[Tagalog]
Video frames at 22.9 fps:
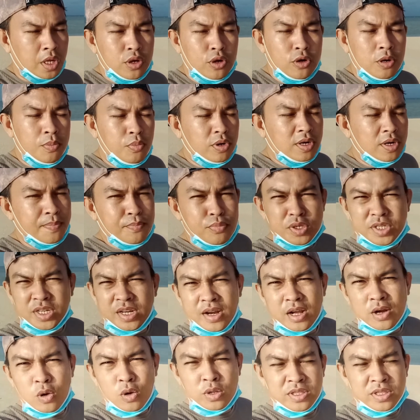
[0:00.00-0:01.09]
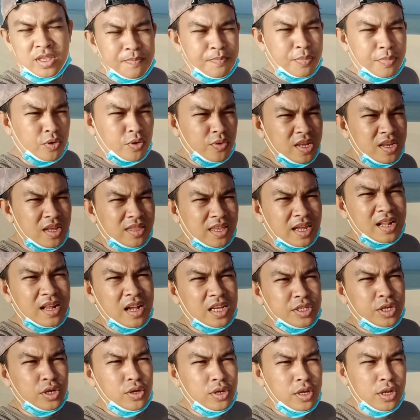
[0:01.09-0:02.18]
lulubog lang po siya ng konti pero hindi talaga
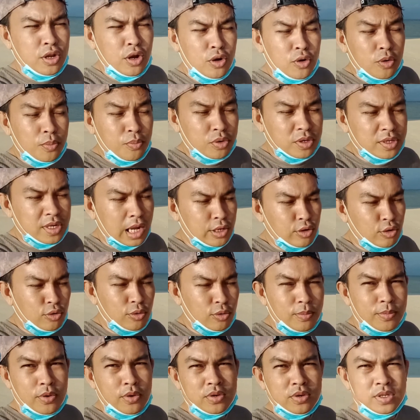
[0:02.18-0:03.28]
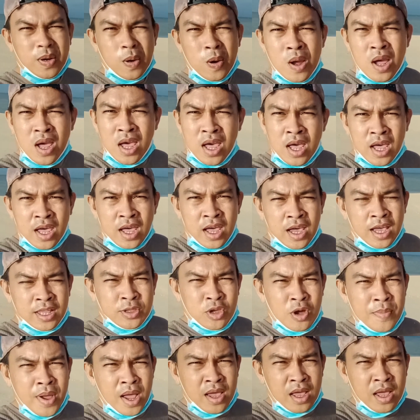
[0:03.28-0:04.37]
siya yung lulubog na lulubog so
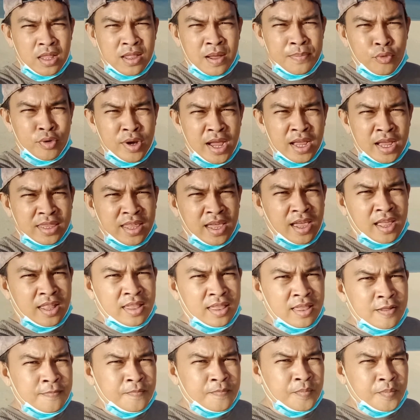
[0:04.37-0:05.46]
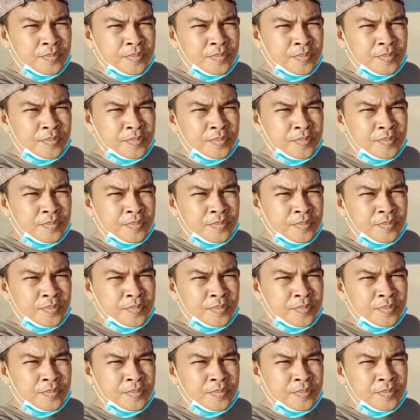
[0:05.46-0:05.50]
ito makikita po natin